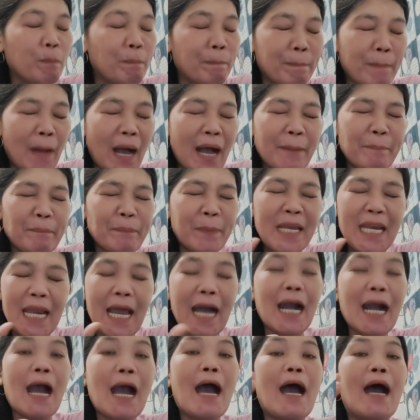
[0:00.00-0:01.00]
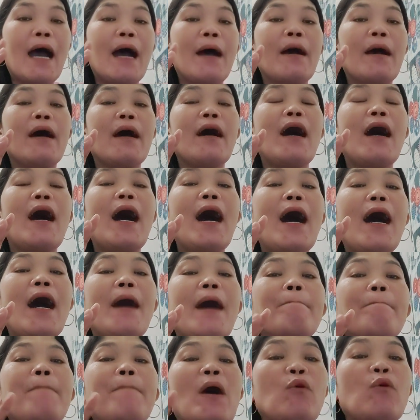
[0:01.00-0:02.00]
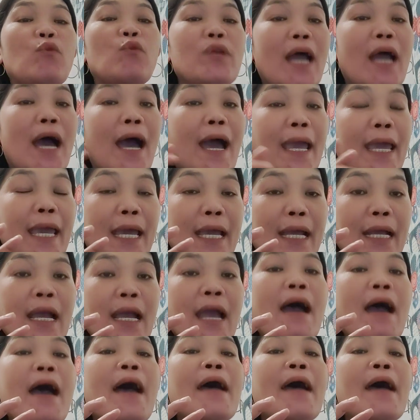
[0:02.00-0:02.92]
pa, pinaka uh, pangunahing